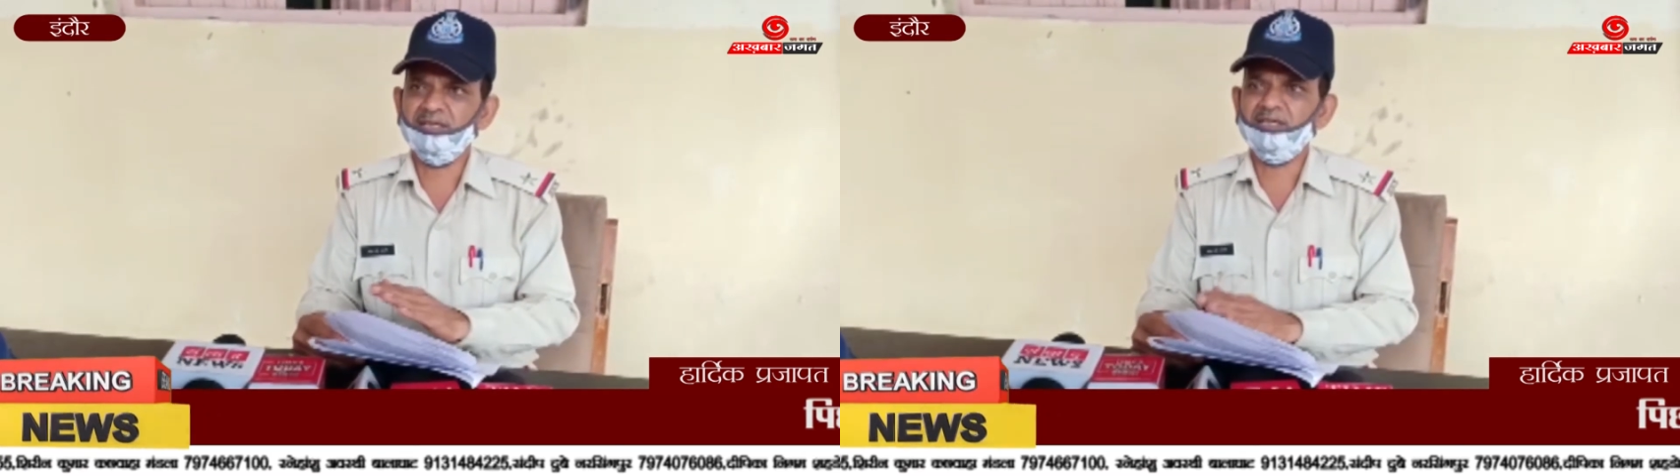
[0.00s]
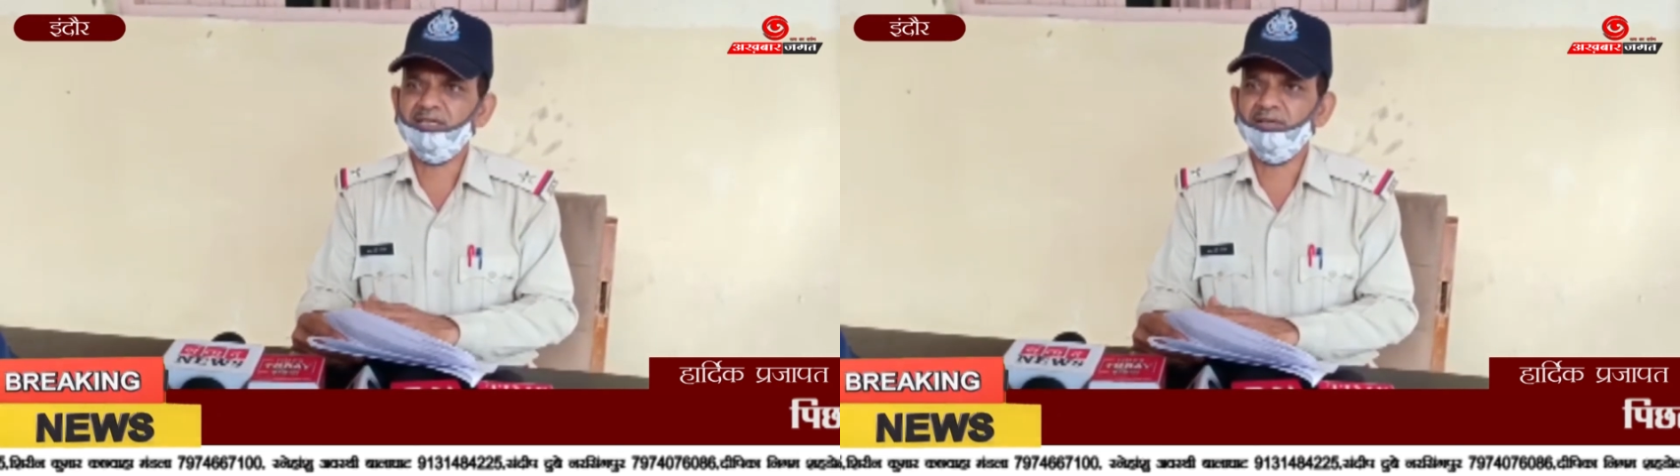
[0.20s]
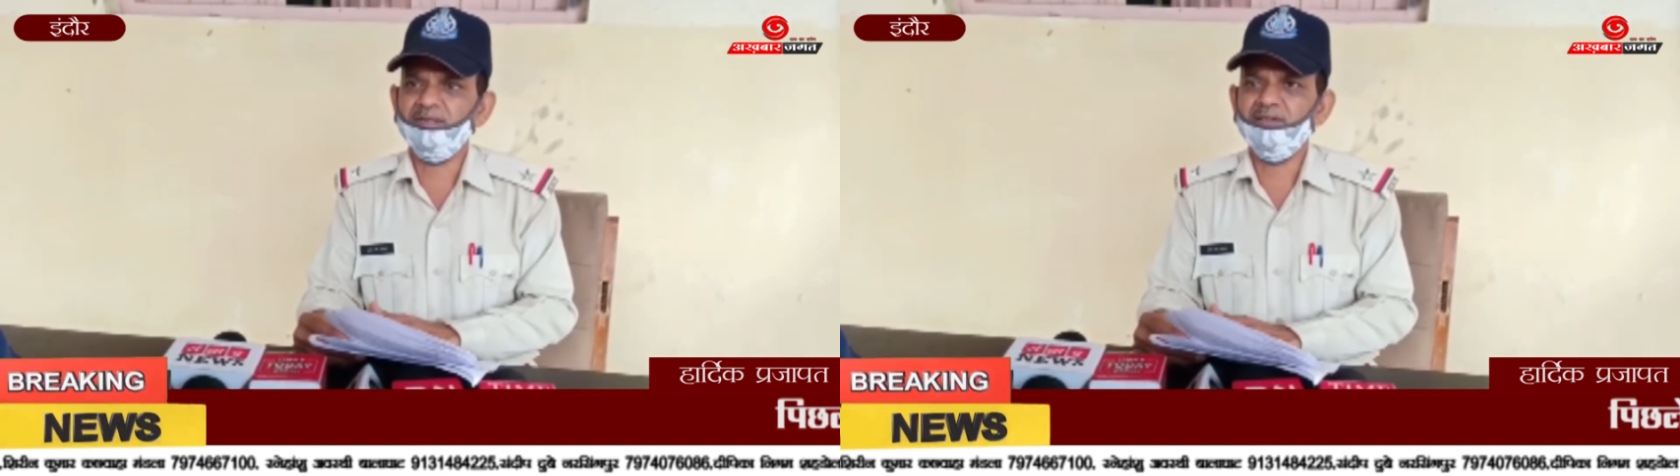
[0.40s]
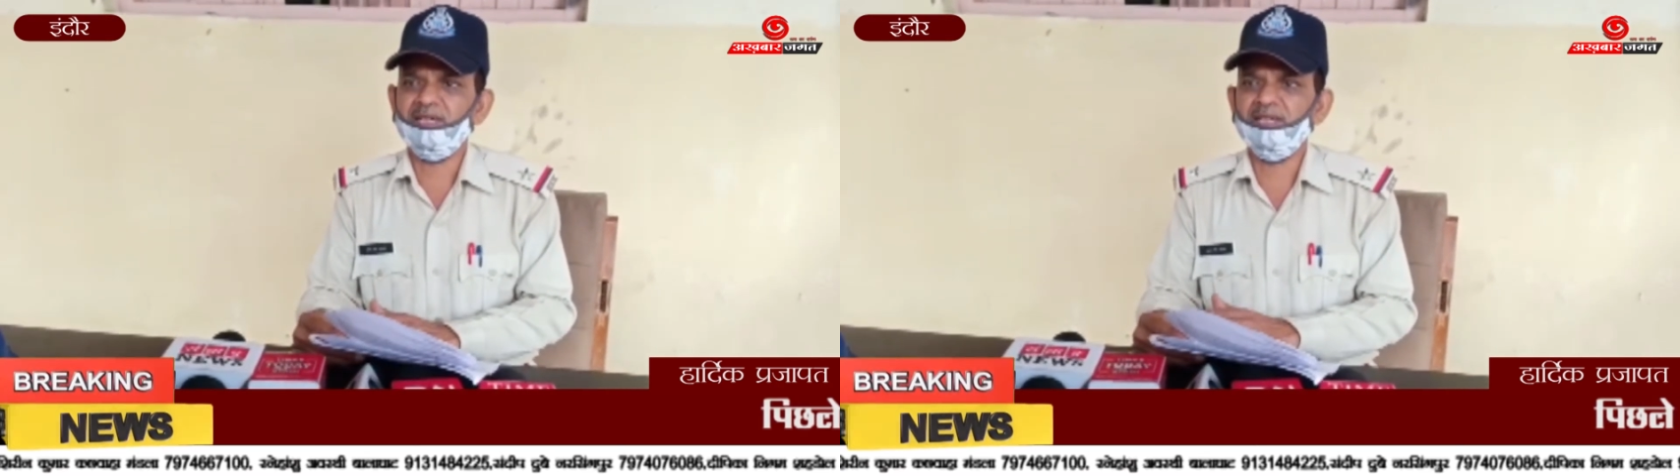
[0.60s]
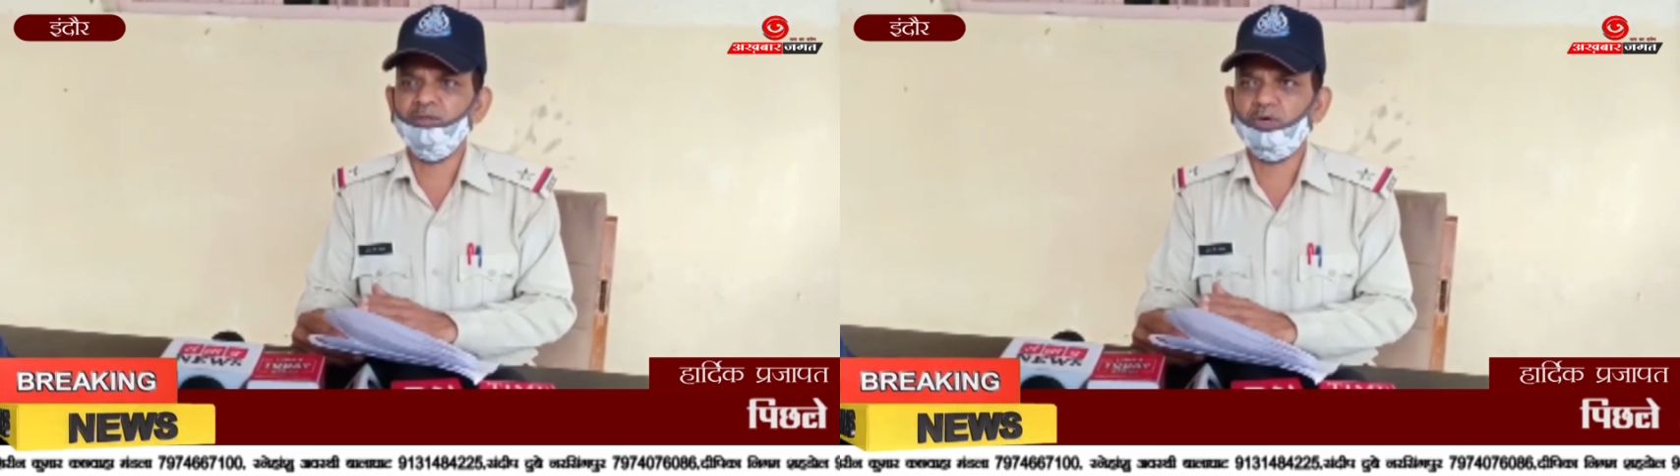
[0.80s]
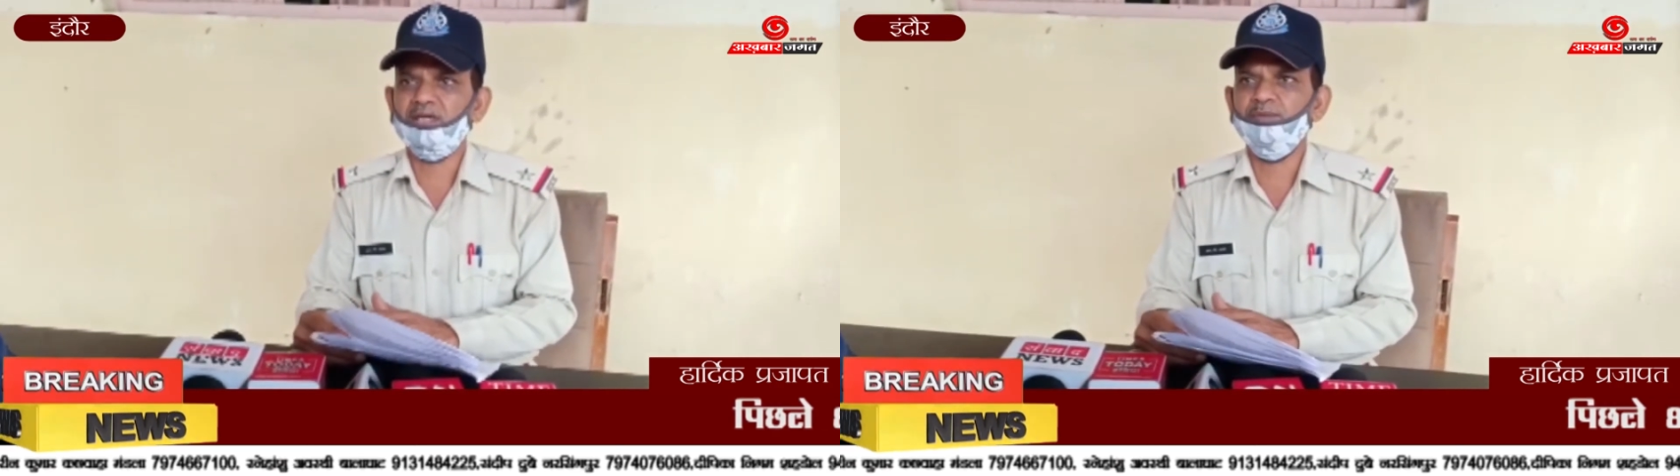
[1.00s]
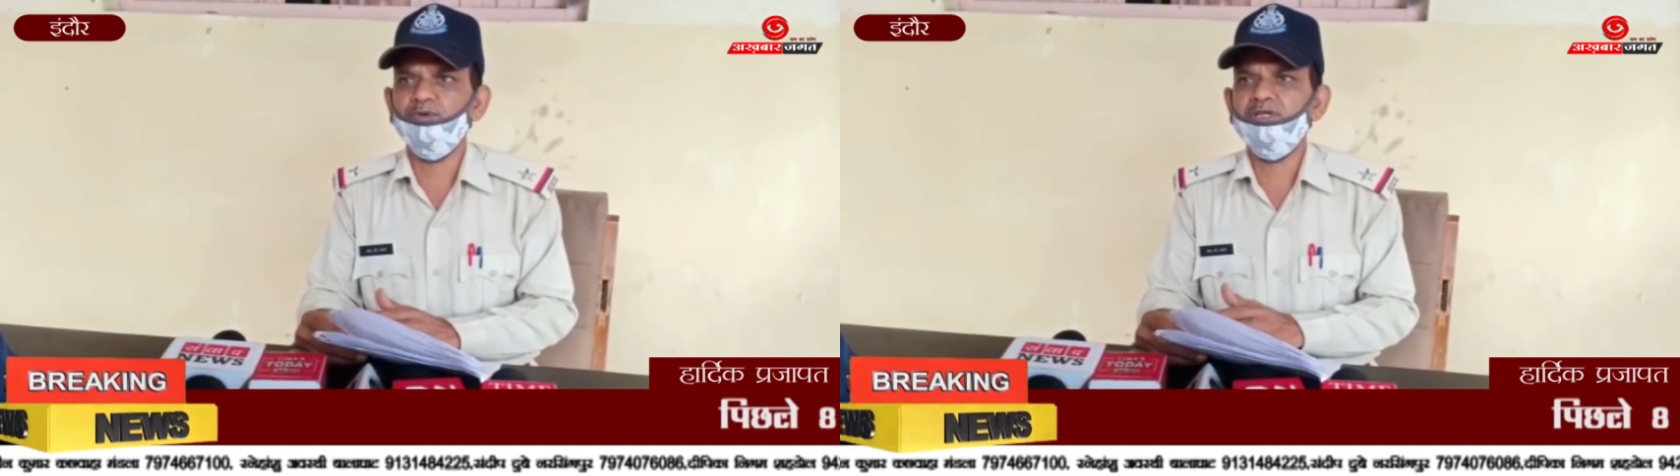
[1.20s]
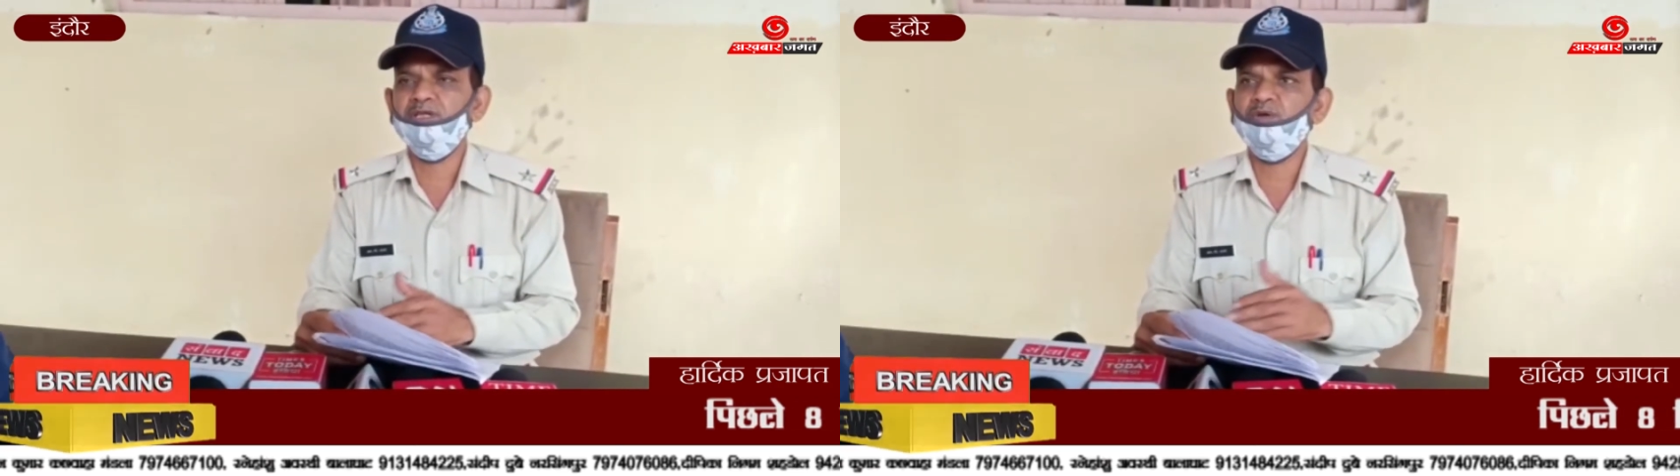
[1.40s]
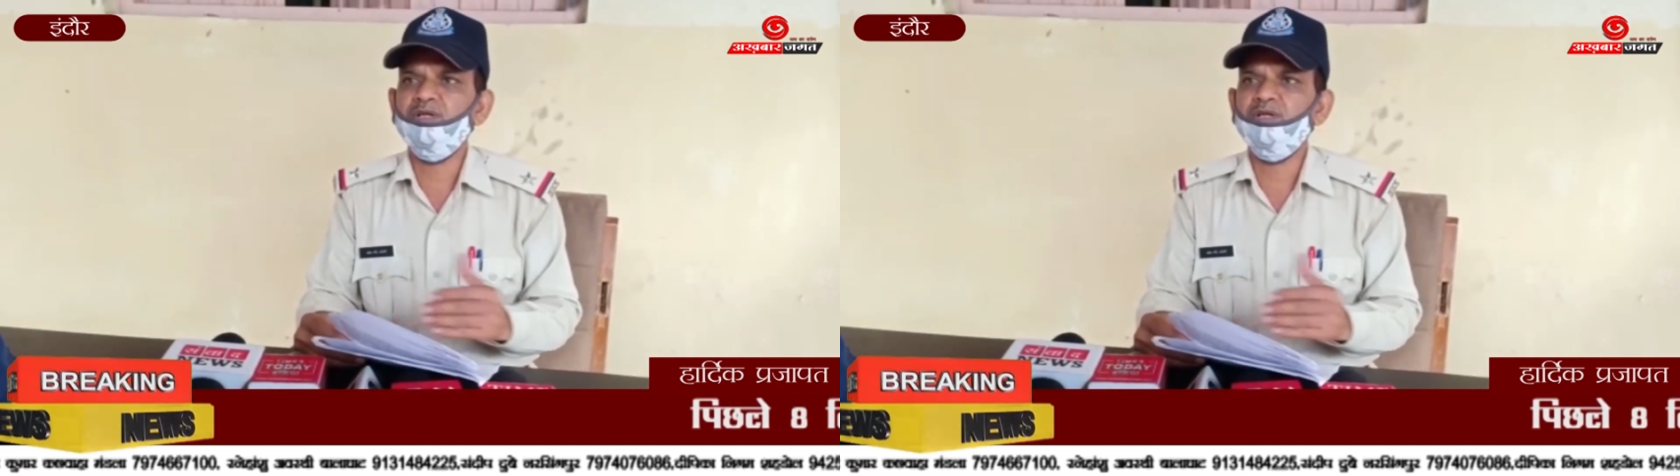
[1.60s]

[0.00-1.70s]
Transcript: एक एक घटना द्वारकापुरी की